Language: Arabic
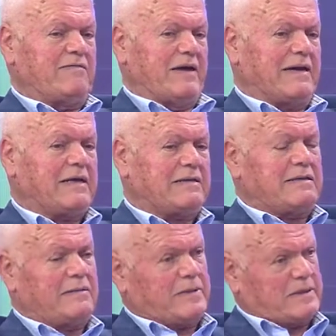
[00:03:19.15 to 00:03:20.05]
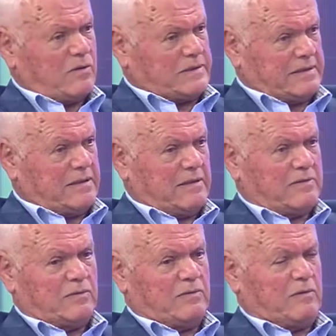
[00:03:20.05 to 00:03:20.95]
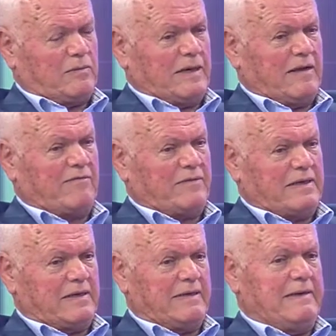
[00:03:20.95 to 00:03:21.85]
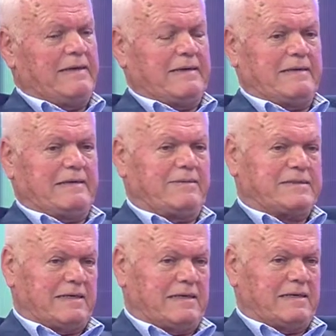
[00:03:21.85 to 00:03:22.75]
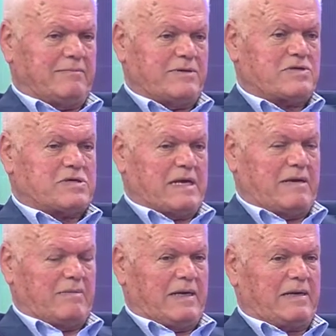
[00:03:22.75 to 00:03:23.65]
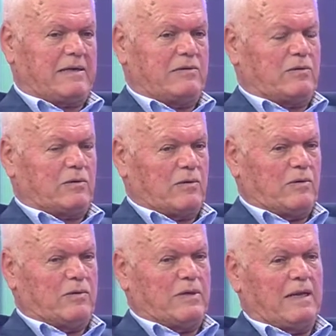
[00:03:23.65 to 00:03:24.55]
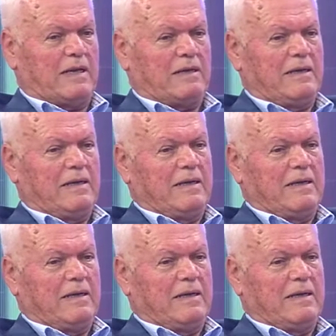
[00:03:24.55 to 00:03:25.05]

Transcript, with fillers: فأخذنا بتوصيات إنه عملنا فيها يعني مثلا بالجامعة كانوا يقولوا لنا